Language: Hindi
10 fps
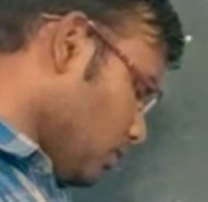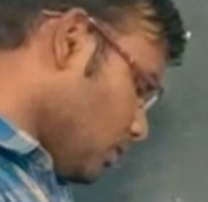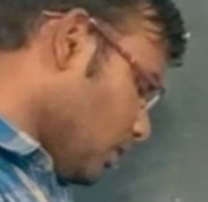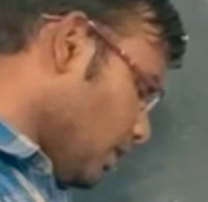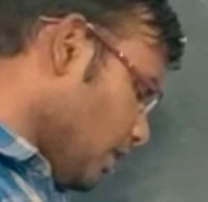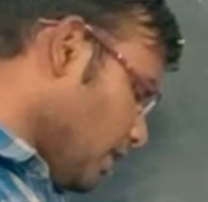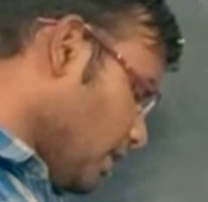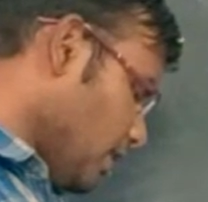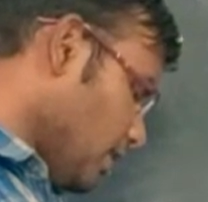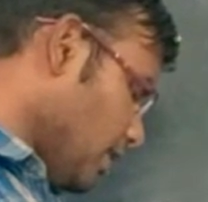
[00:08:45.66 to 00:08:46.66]
द
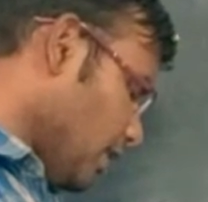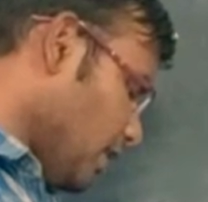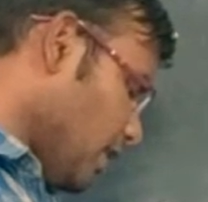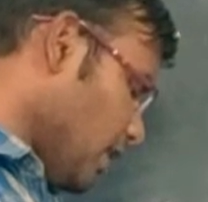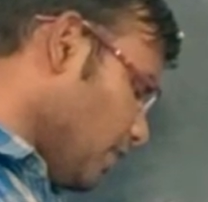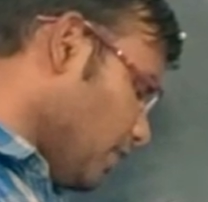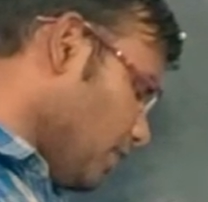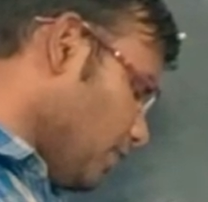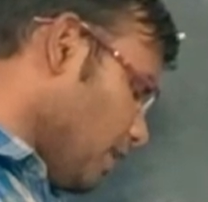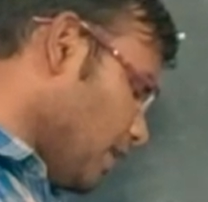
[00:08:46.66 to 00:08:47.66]
एरिया ऑफ द
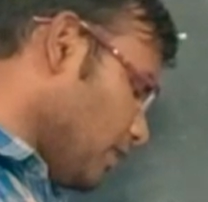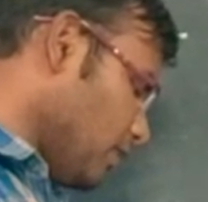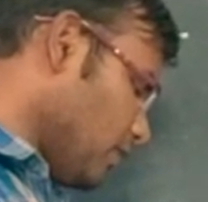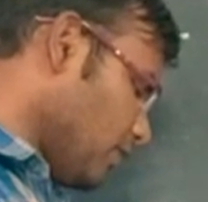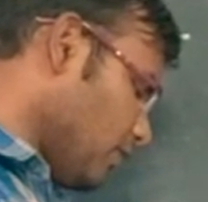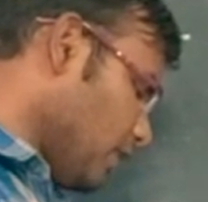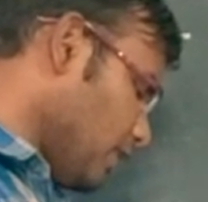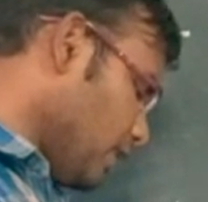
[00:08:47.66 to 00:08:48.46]
पार्ट ऑफ द फील्ड